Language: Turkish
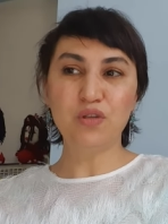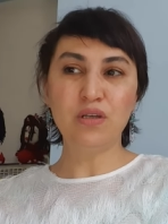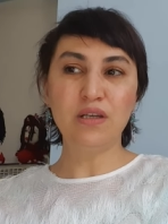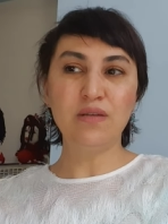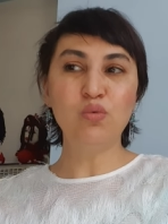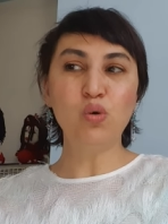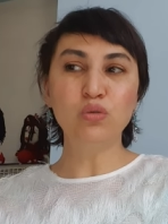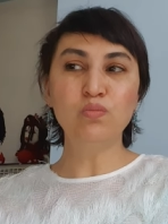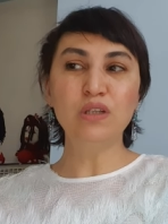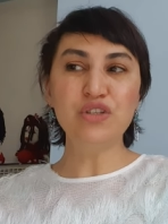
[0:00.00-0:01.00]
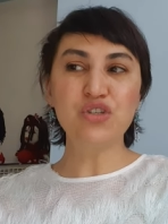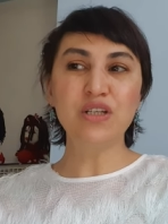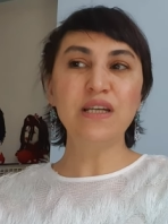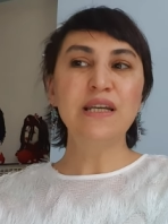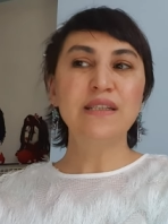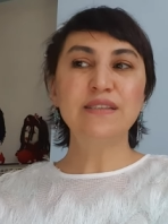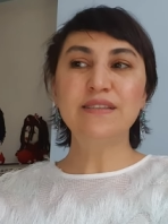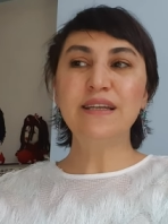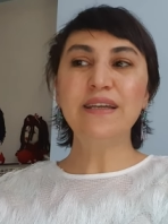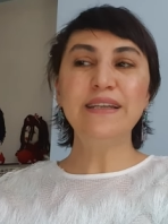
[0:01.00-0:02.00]
e, bu olumlu açı
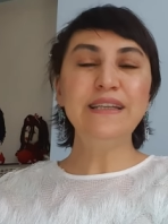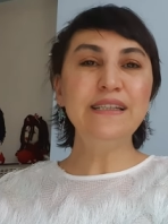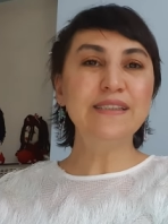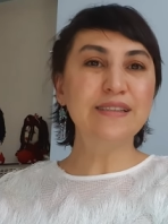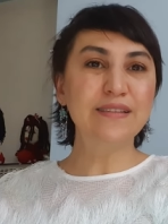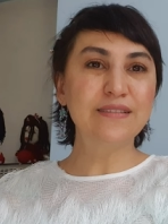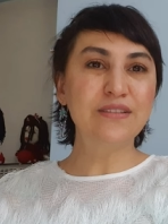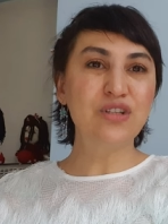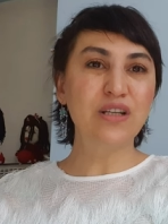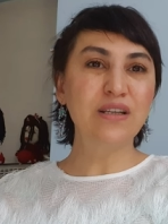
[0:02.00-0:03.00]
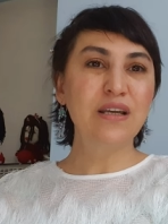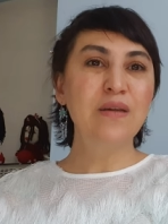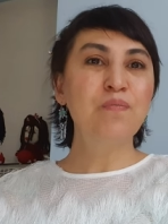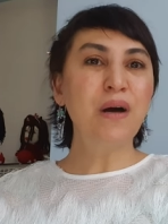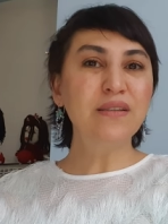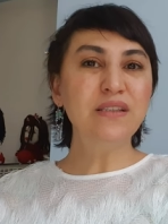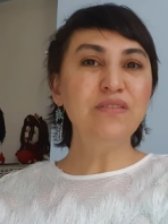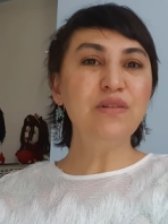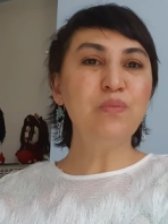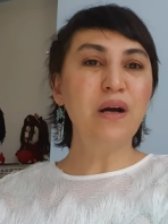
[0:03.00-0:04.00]
size iyi hissettirecek,
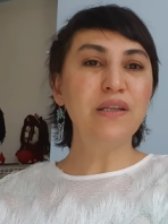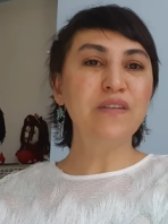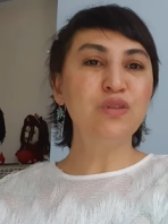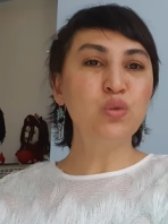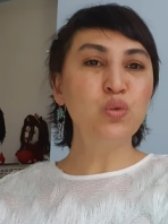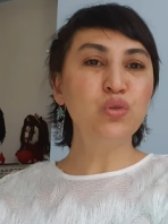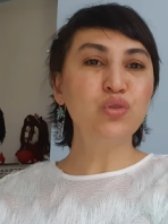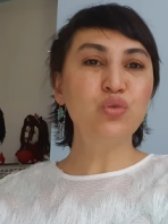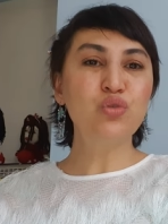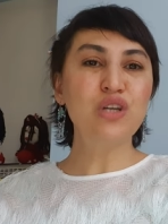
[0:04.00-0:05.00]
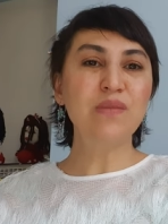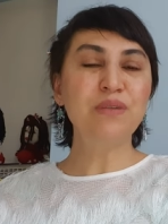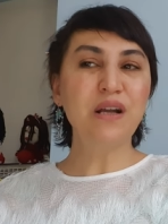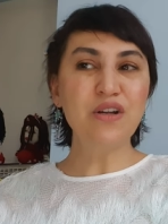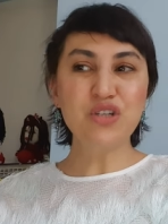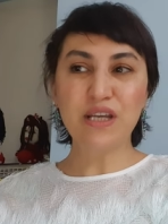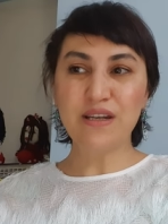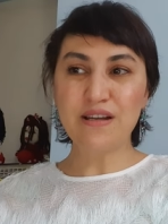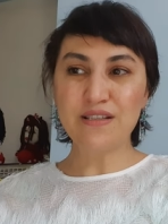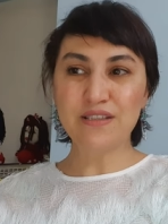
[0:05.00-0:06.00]
maddi ve manevi ruhunuzu uyacak bir aşk
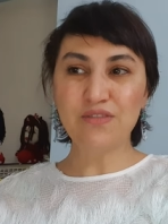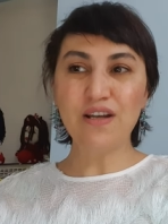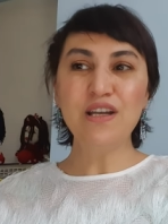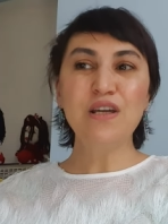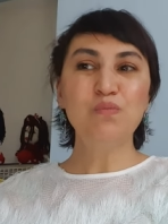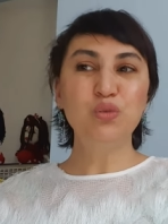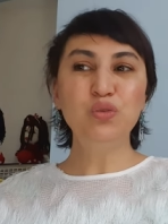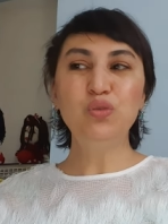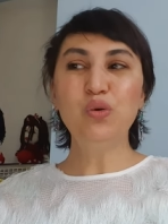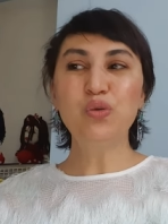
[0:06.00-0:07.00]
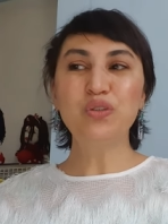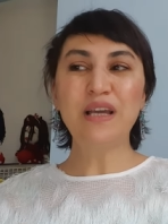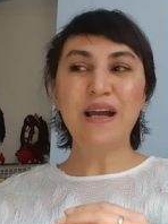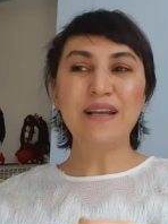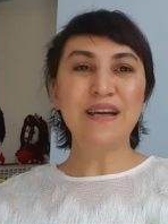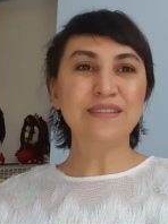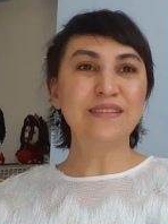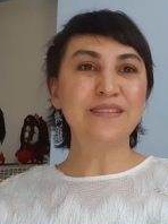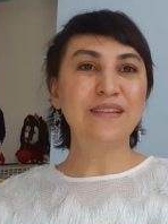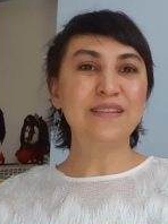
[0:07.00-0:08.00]
enerjisi var. Bunu doğru
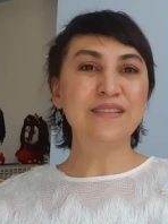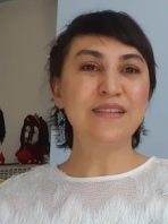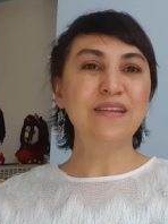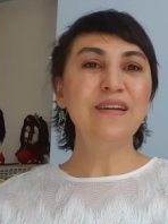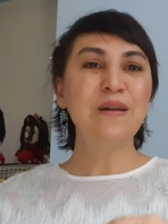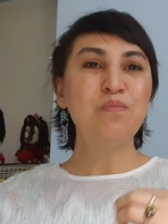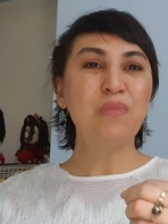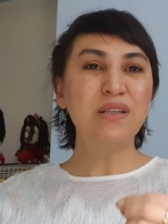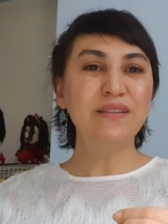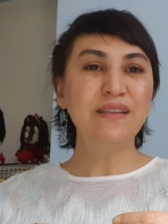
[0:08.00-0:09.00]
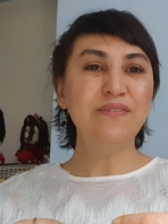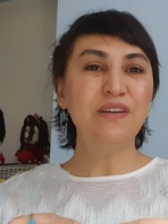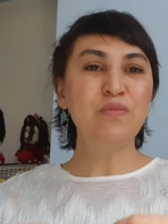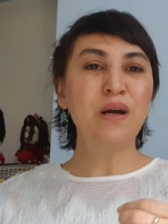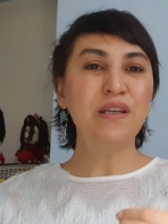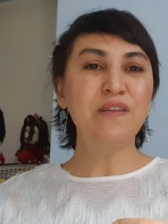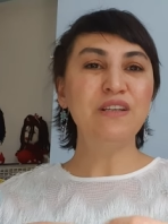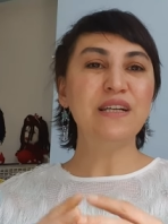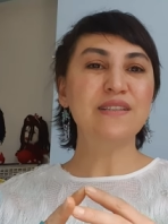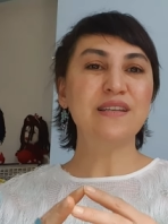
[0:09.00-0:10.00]
değerlendirdiğinizde de maddi ve
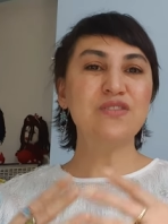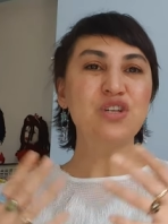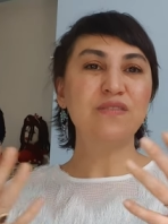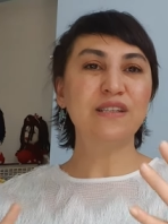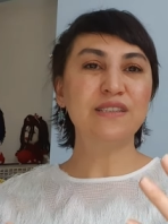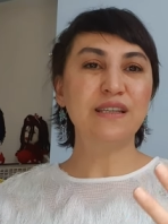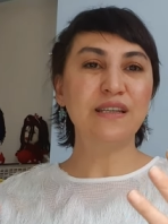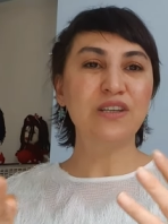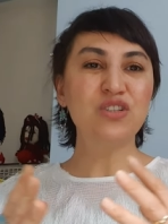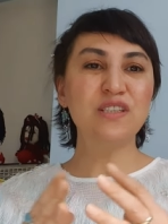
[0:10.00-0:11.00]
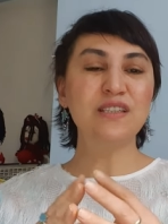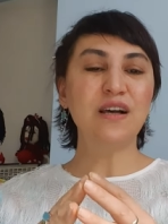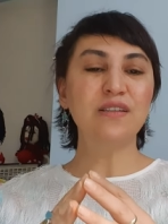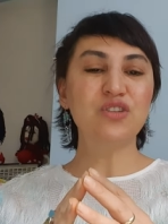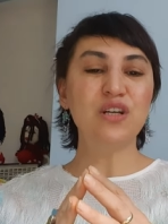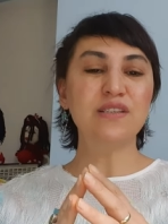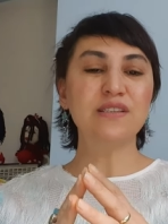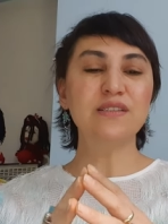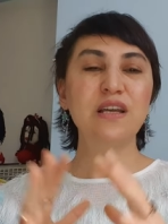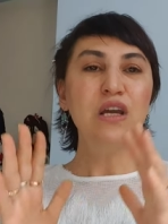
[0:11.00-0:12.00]
manevi kazanç çevresine geçiş sağlayacaksınız.